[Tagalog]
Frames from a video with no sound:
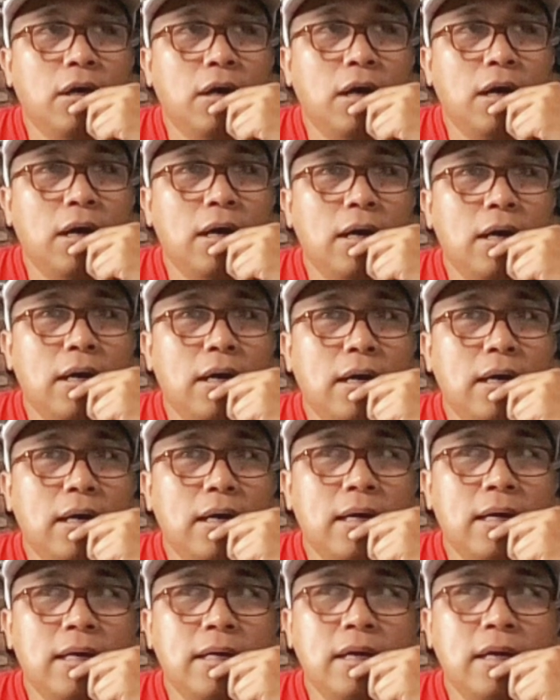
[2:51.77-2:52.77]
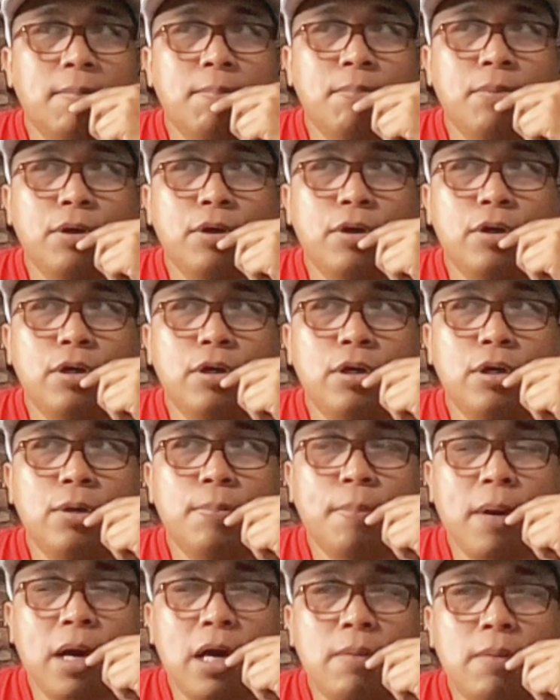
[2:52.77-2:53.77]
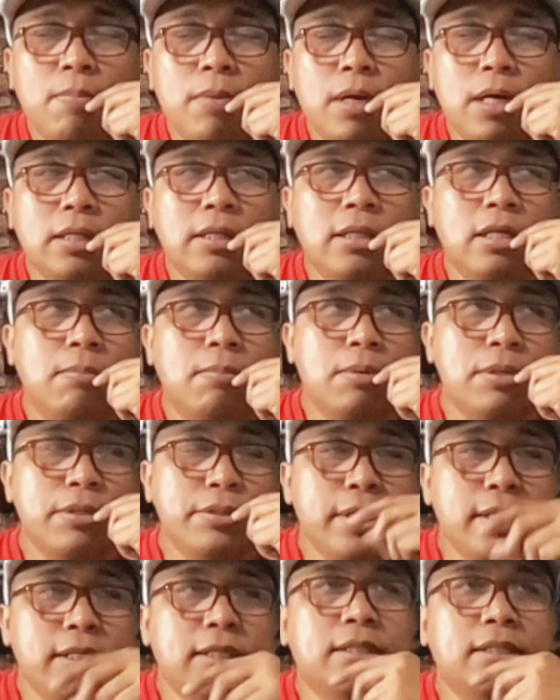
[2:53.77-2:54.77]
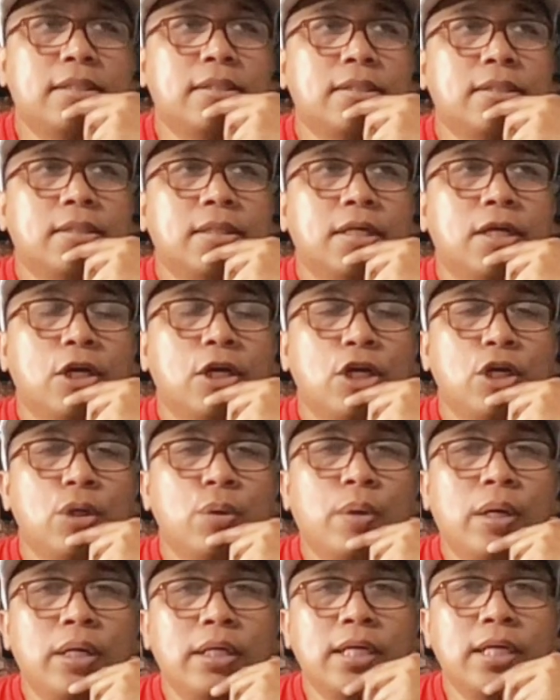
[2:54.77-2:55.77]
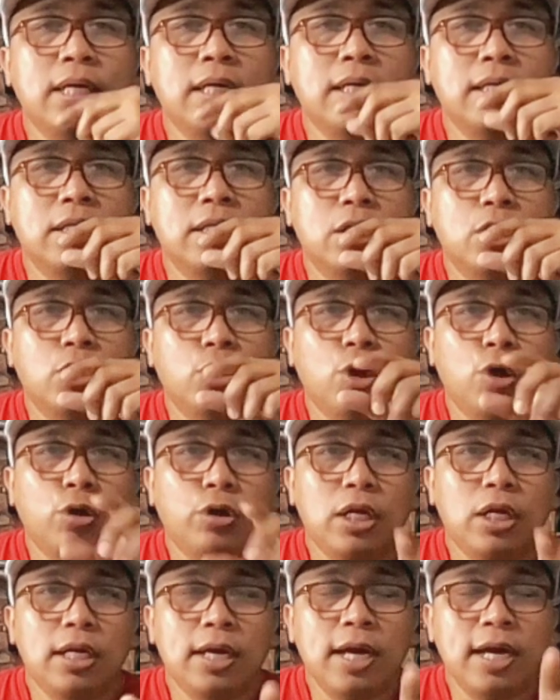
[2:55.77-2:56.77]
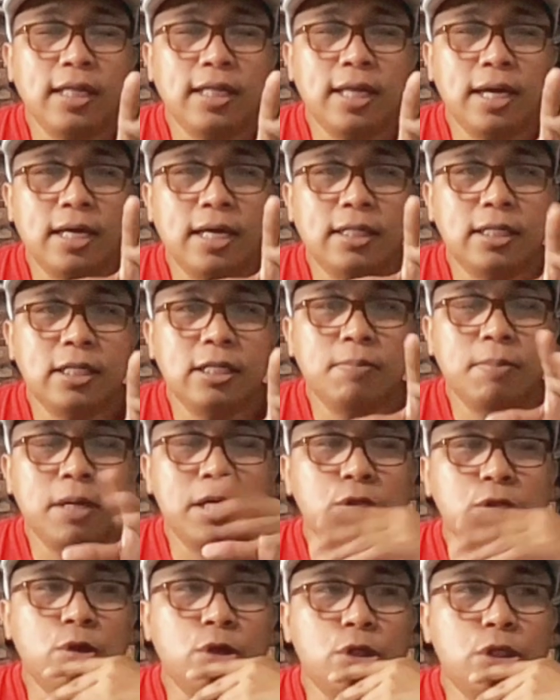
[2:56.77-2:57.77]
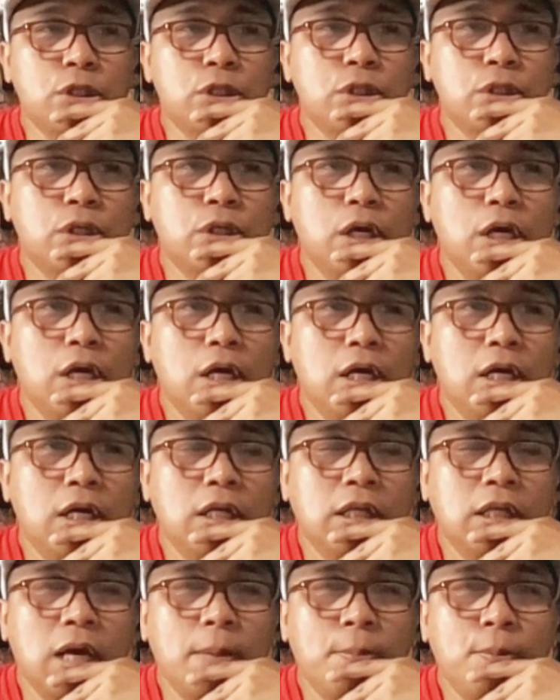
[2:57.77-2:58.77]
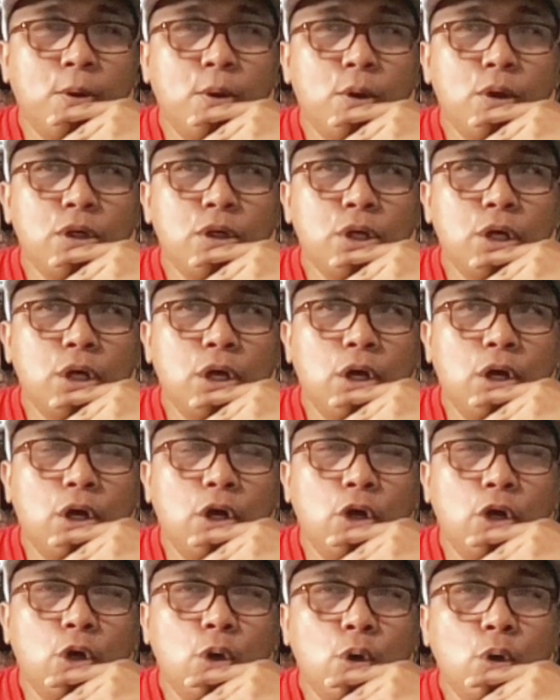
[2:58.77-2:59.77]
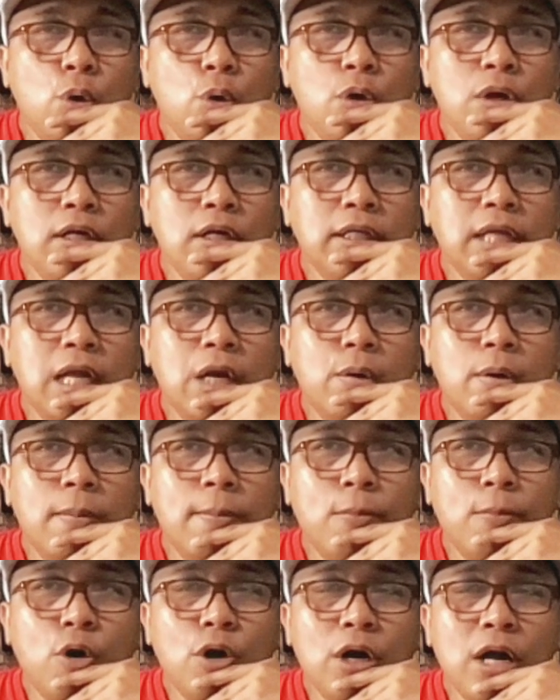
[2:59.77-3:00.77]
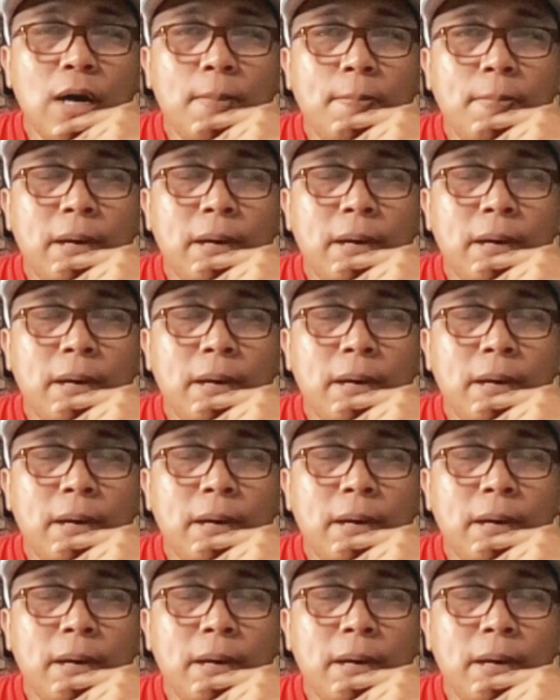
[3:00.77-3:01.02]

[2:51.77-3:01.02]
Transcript: Uh, number 5 at number 6 ang kinuha niya. Total 800 pesos. Tapos, yung huling dalawang bola,